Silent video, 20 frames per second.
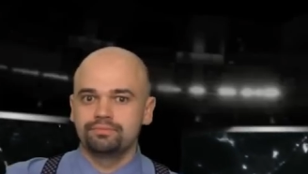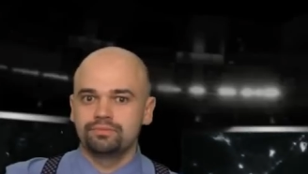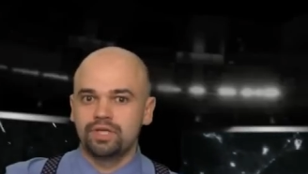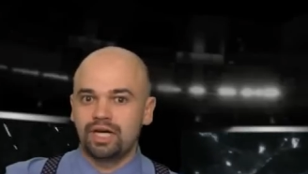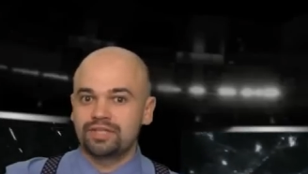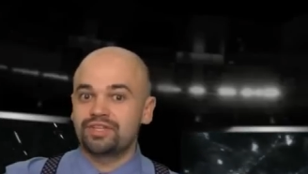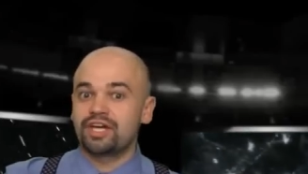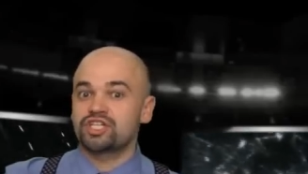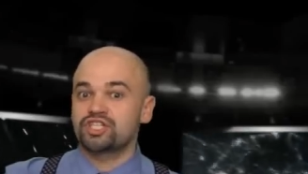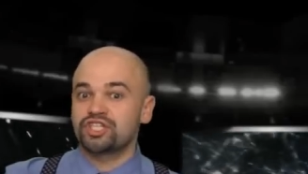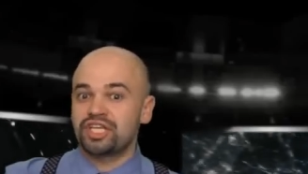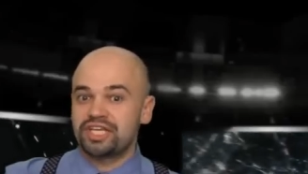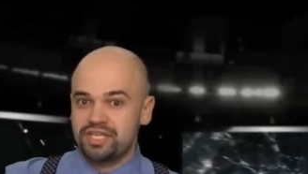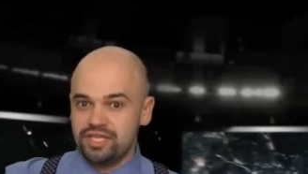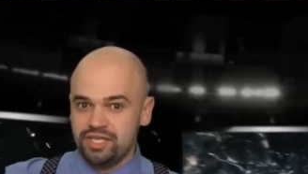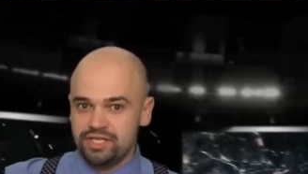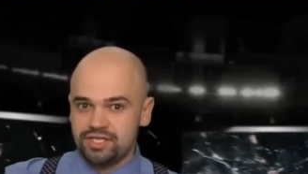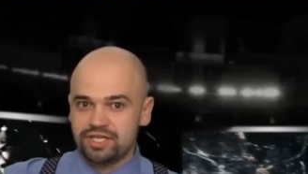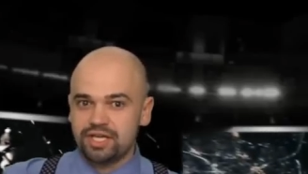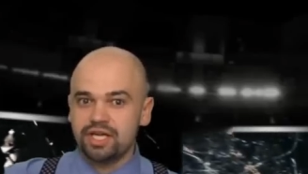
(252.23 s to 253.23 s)
а также
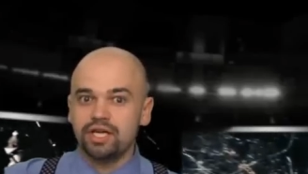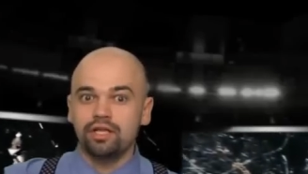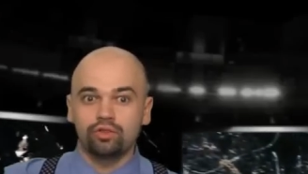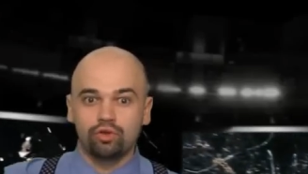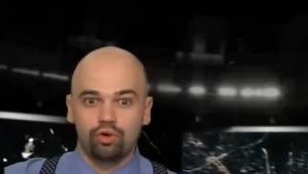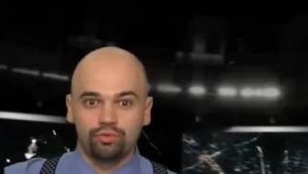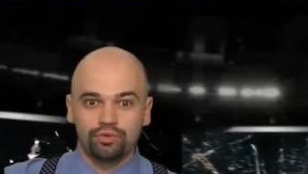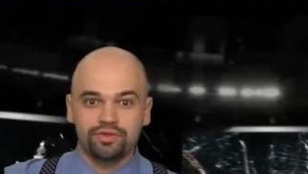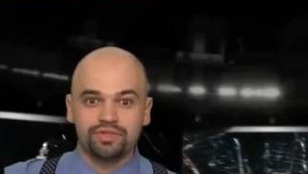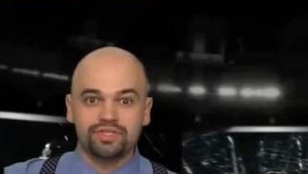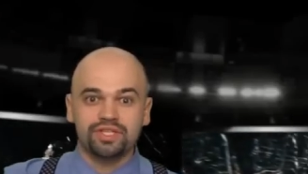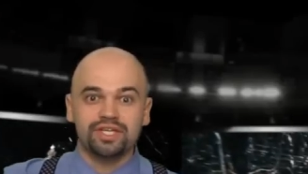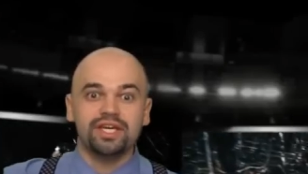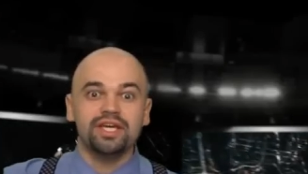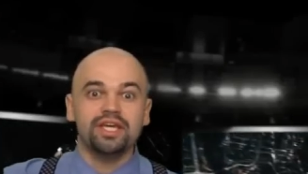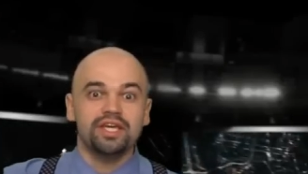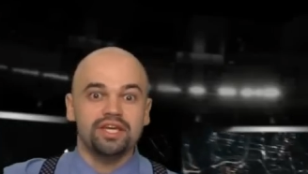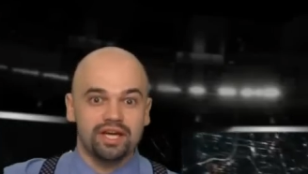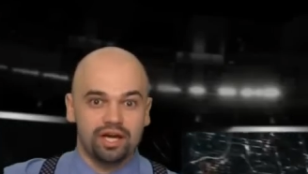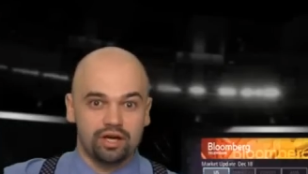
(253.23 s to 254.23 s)
токийская, лондонская
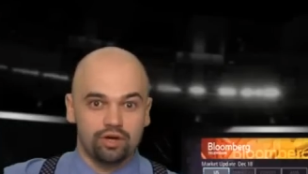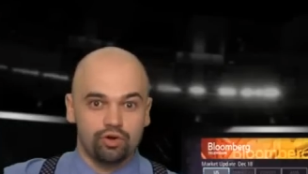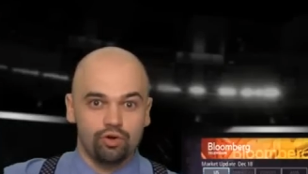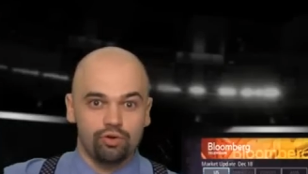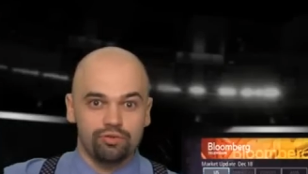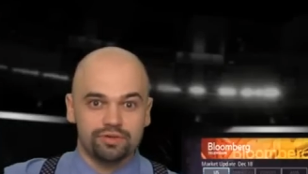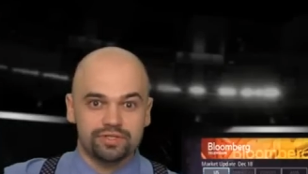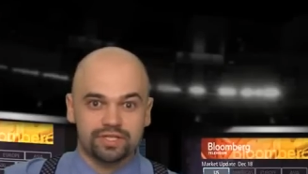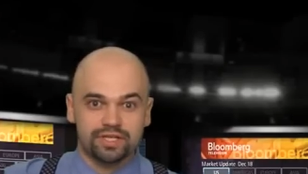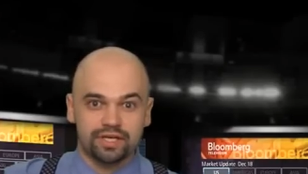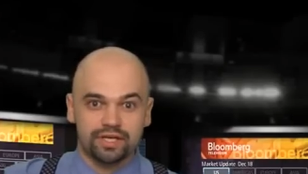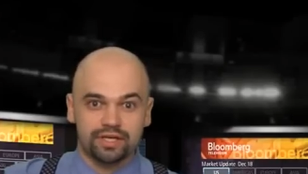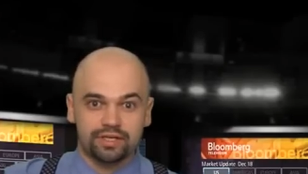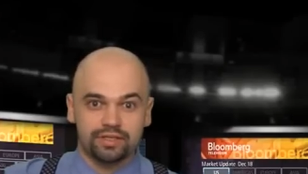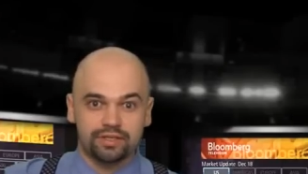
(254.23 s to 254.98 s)
и гонконгская.